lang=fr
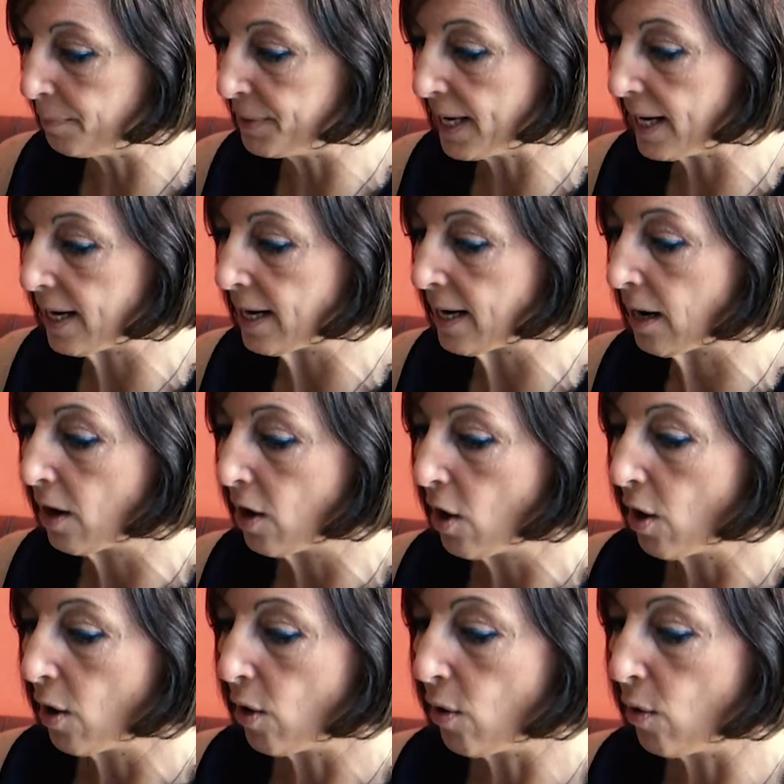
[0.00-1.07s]
les pierres
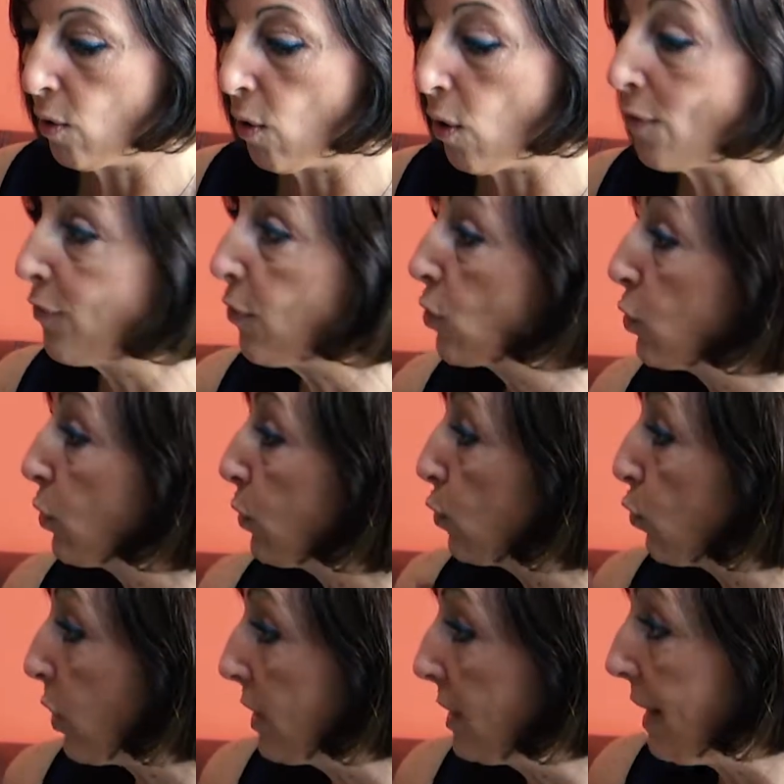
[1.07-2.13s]
euh, en
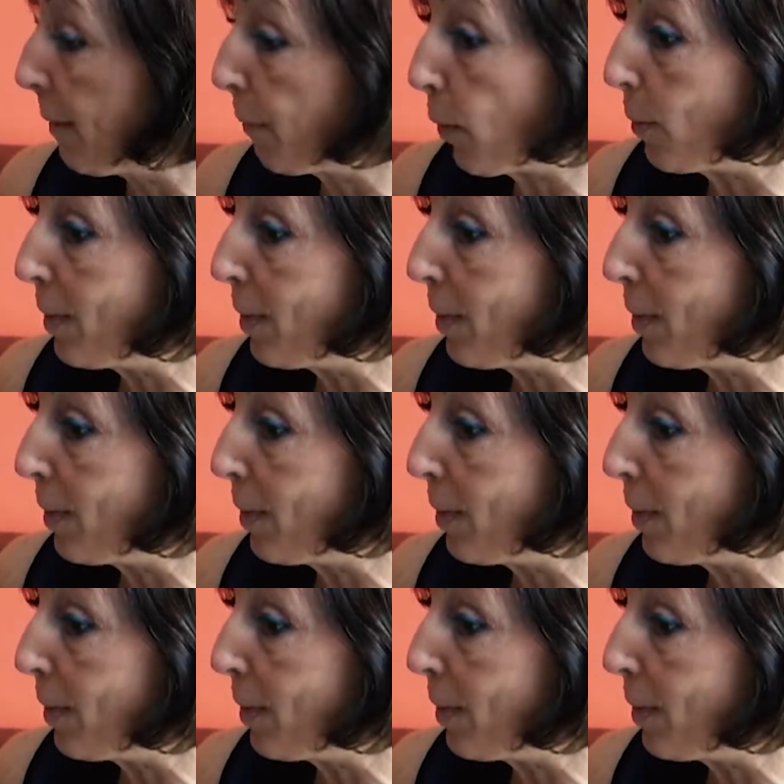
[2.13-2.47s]
fonction soit d'un